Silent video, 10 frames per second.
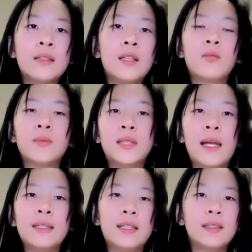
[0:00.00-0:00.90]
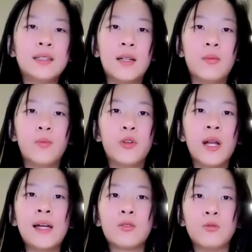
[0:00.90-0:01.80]
那我们再来讲讲柏
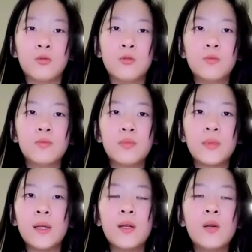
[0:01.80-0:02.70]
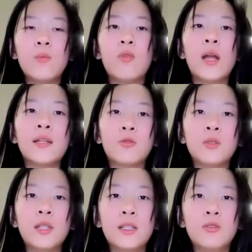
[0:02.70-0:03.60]
拉图，柏拉图
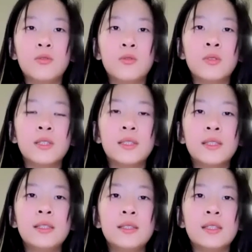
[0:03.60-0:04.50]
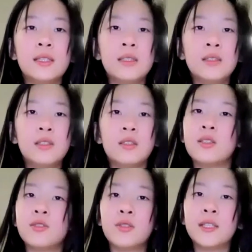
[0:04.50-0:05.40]
提出。惊奇是
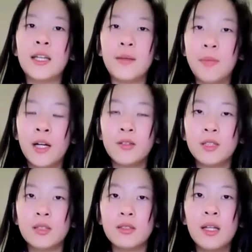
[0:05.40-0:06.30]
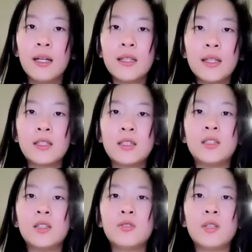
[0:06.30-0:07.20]
哲学家的标志，它是
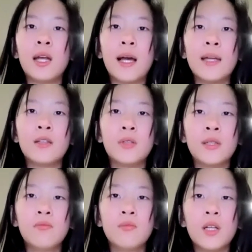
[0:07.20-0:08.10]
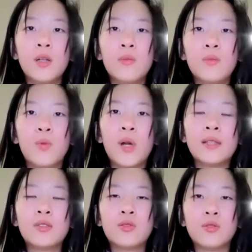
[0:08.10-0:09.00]
哲学的开端。柏
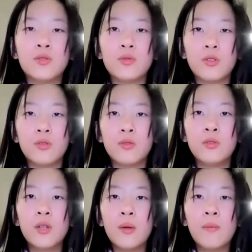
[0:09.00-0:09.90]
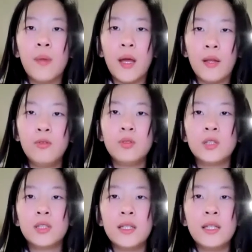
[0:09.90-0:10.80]
拉图满蕴
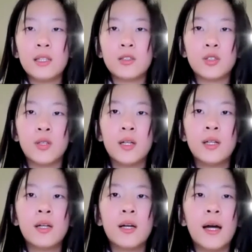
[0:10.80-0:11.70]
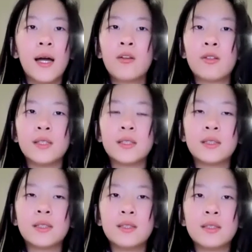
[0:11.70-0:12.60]
深意地
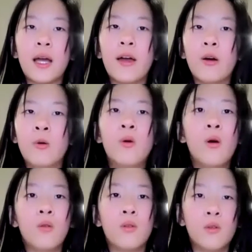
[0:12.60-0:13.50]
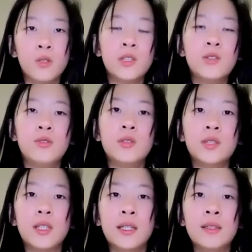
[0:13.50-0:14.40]
说：“Iris，彩虹，虹之女
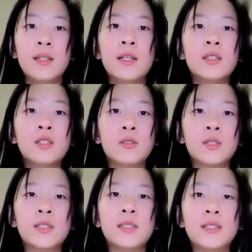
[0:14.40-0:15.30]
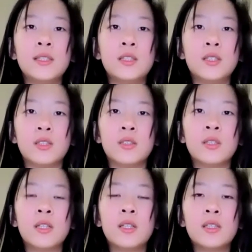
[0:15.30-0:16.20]
神，宙斯的信使，
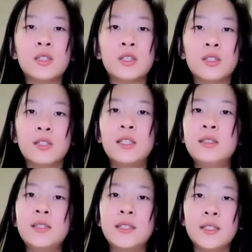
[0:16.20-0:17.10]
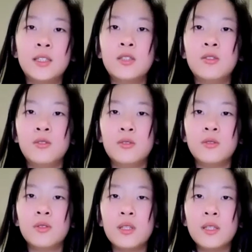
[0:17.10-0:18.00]
指惊奇之女。
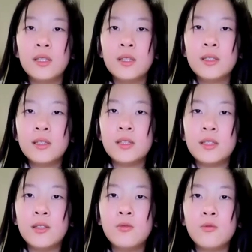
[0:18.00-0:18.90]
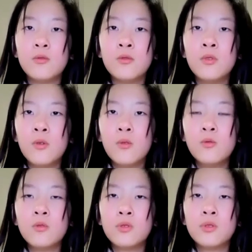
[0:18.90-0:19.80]
其无
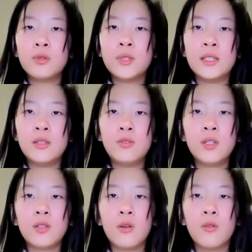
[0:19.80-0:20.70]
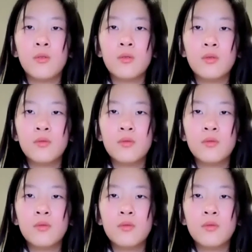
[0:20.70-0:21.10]
勿诉其血统。